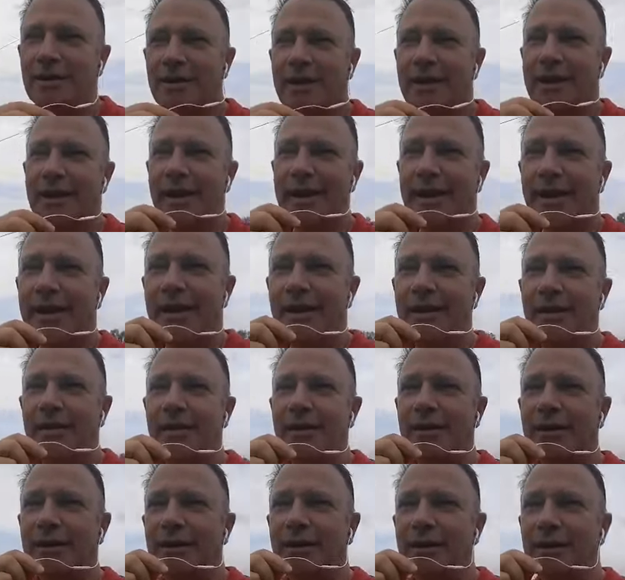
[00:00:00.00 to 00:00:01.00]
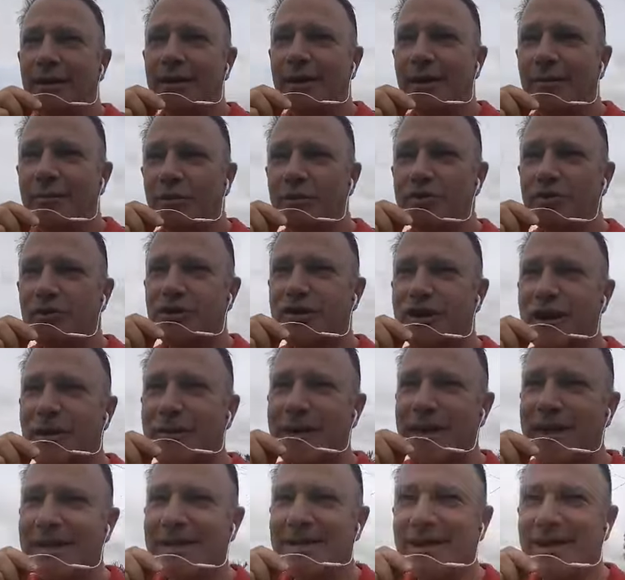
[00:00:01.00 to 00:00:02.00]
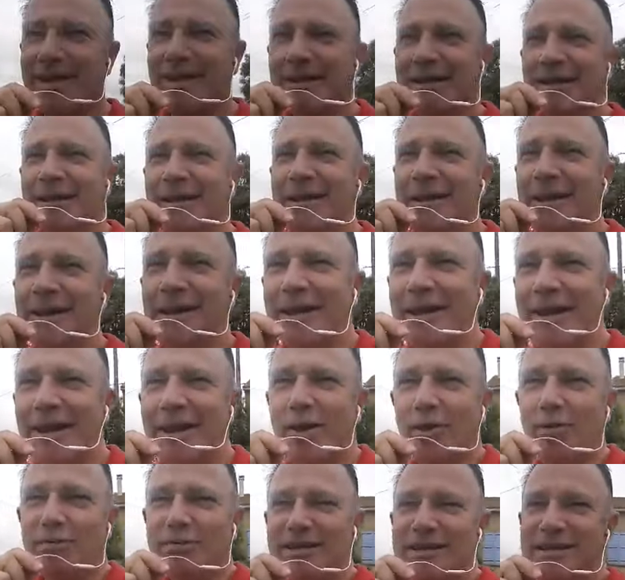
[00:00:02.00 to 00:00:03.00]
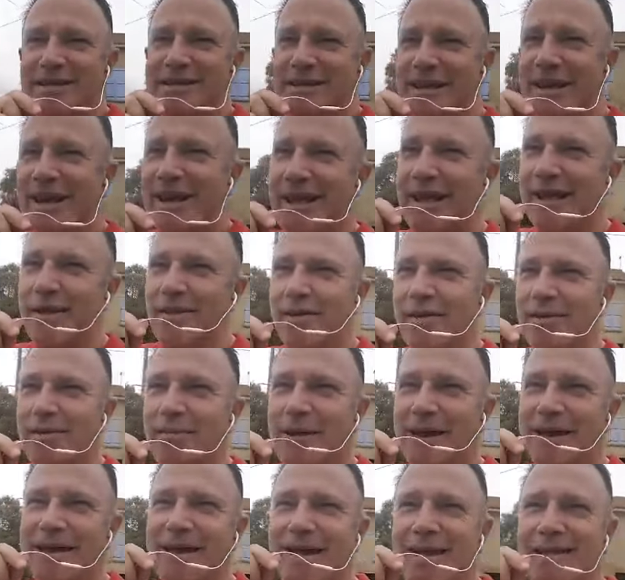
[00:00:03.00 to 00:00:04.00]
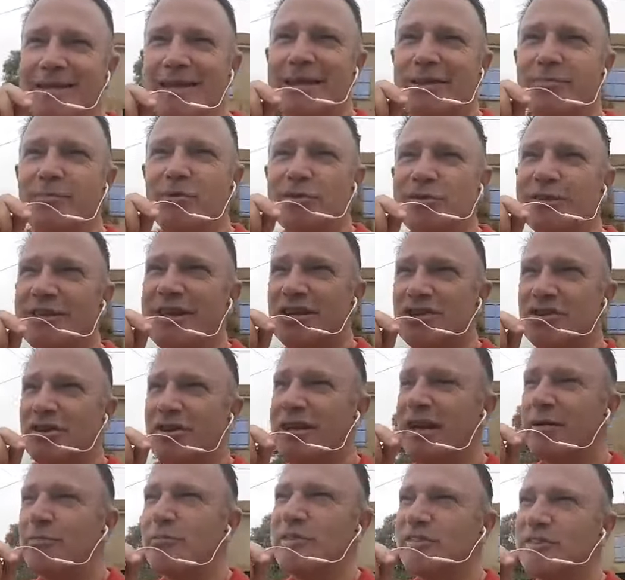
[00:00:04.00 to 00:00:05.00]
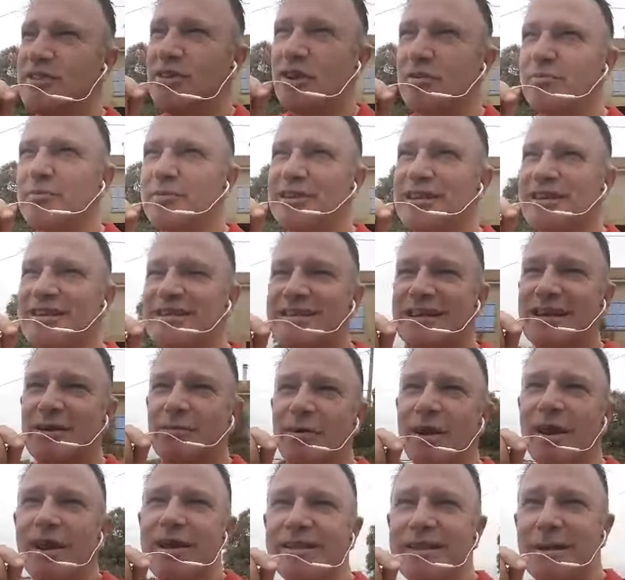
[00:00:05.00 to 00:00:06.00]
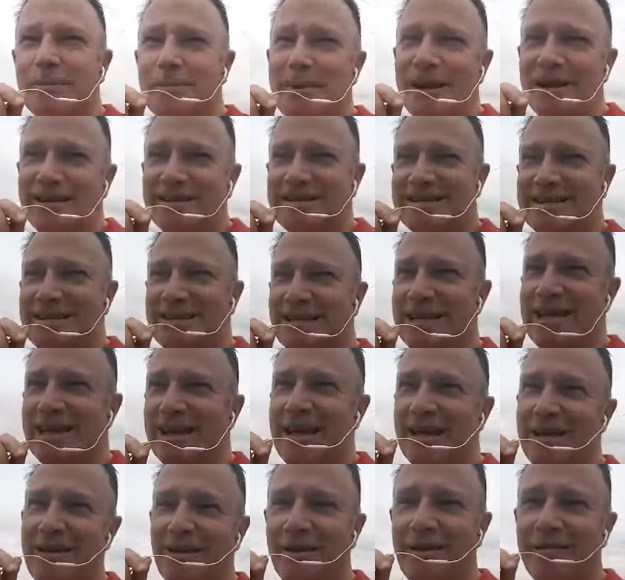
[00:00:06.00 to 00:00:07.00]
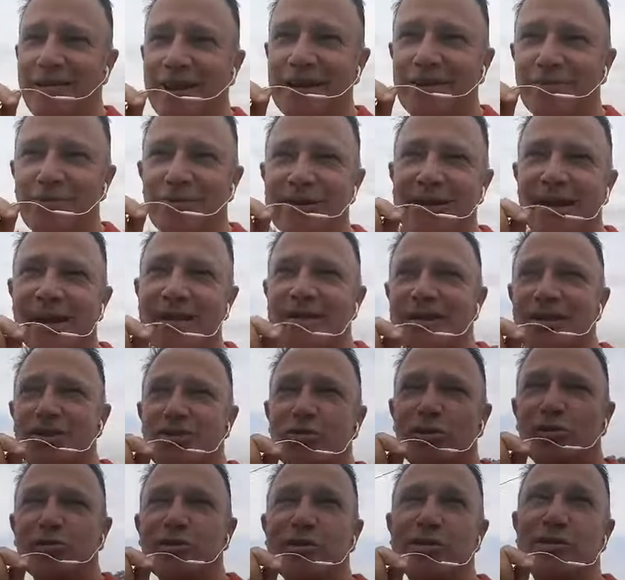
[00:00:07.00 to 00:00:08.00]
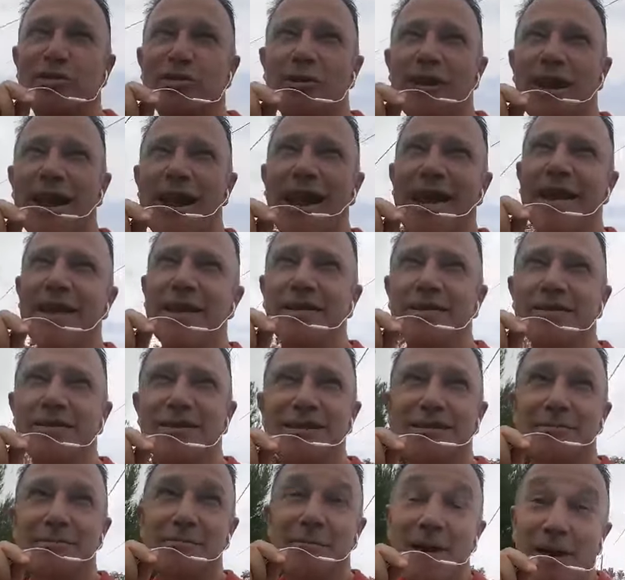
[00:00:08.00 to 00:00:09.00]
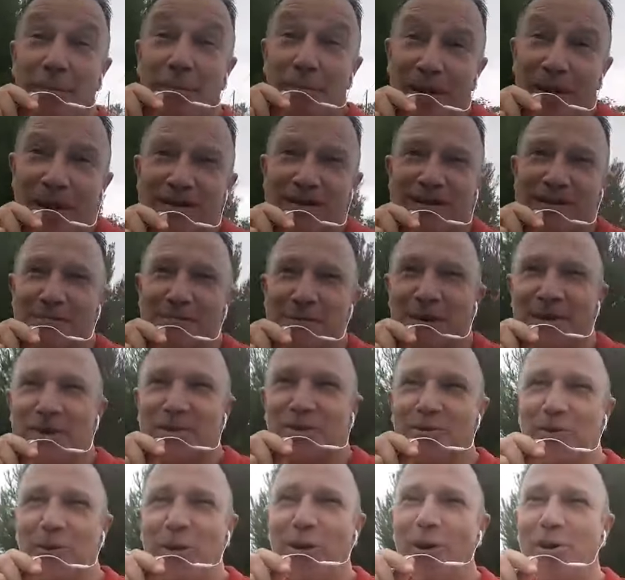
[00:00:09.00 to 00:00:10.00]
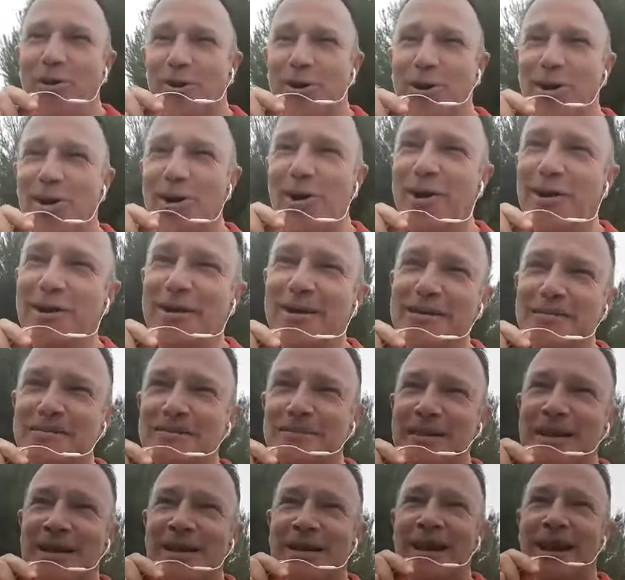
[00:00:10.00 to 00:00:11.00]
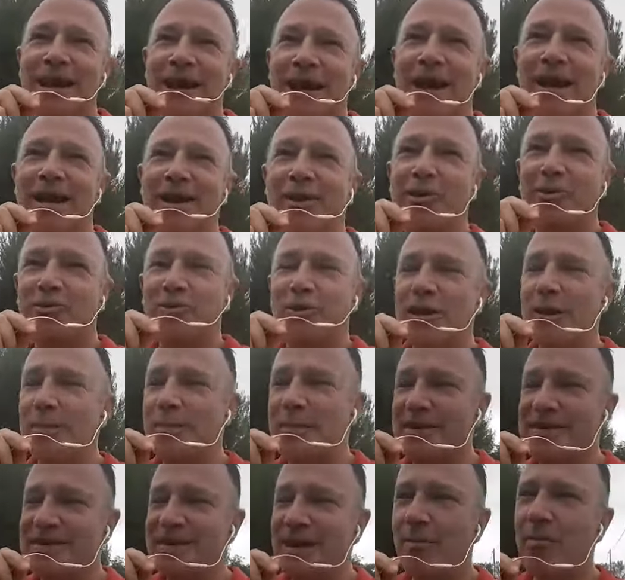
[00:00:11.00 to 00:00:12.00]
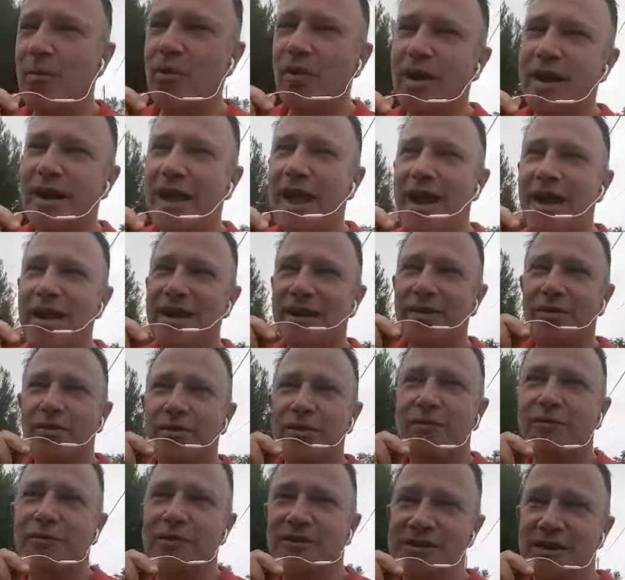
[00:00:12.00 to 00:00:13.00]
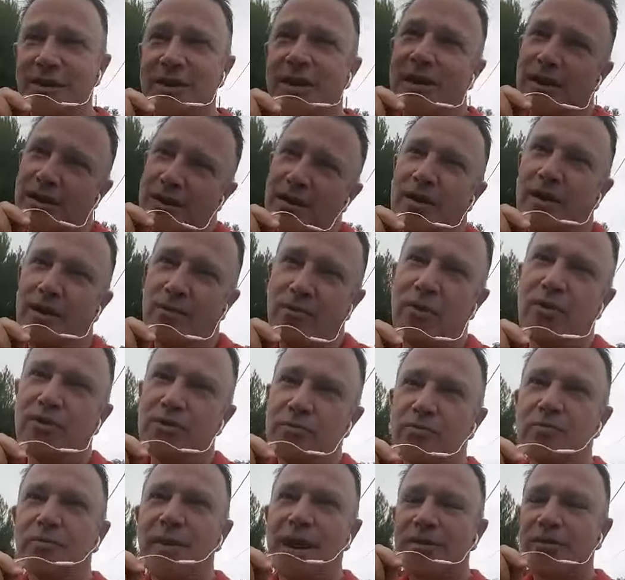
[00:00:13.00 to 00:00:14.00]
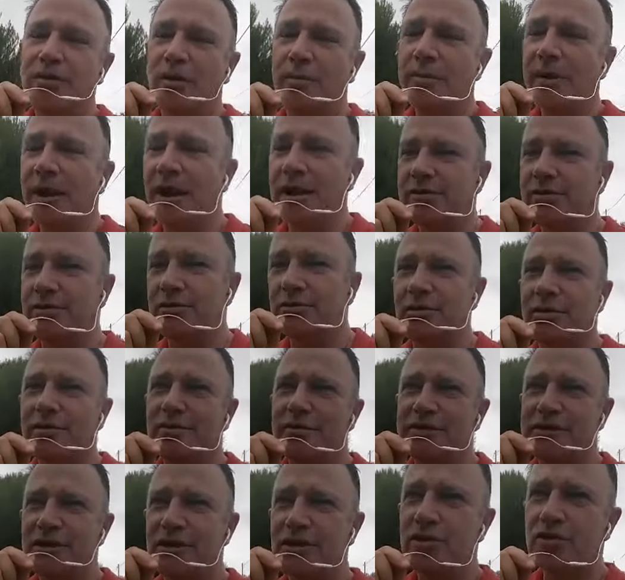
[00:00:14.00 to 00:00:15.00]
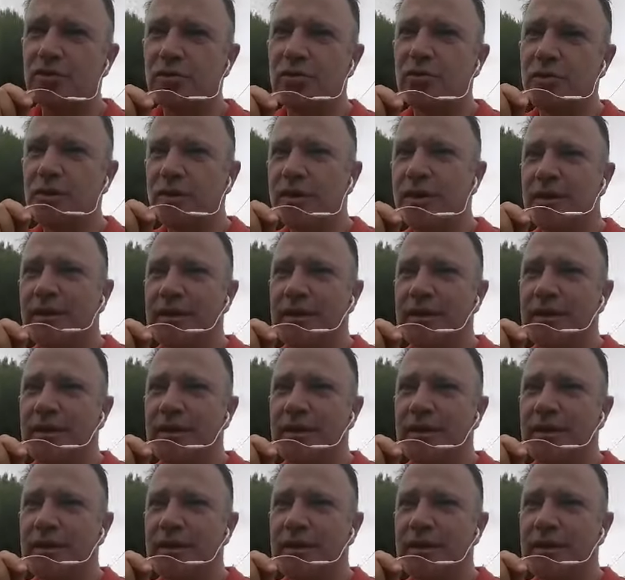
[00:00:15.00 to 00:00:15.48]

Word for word: Et euh, bonjour Germaine. Et on me disait, euh, bah, hier, des gens d'Edmundson me disaient, ouais, t'es parti avec nos derniers jours de soleil. J'espère pas, j'espère qu'il y en aura encore. quand on est passé à Montréal, il faisait une belle température, il faisait chaud.